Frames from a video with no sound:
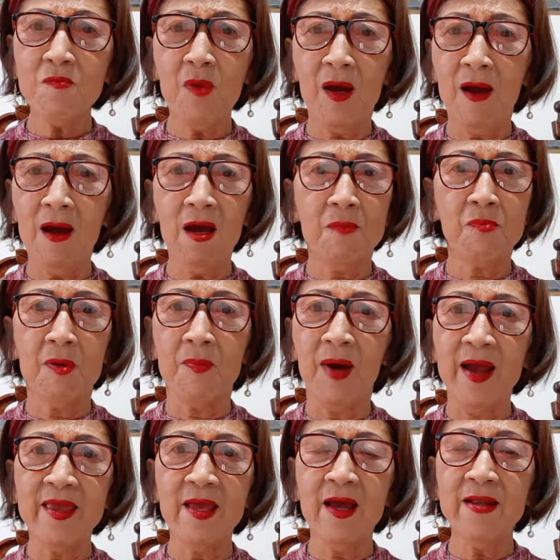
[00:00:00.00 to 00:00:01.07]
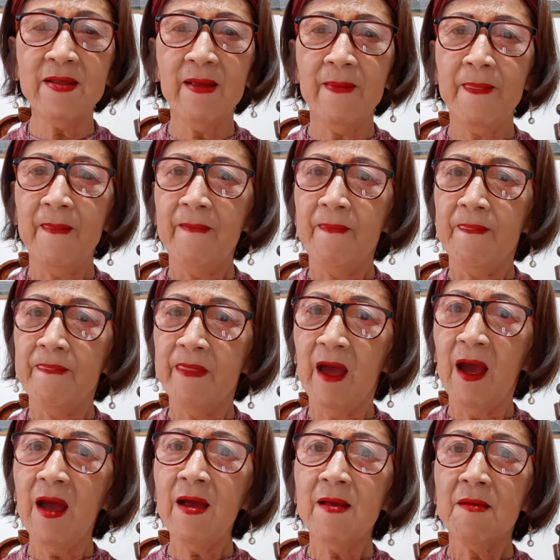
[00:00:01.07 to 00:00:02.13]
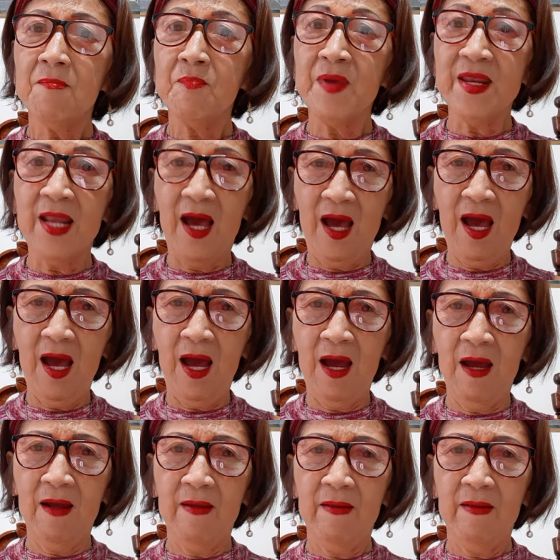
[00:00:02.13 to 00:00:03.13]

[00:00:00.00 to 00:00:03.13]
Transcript: mga kababayan na binaha.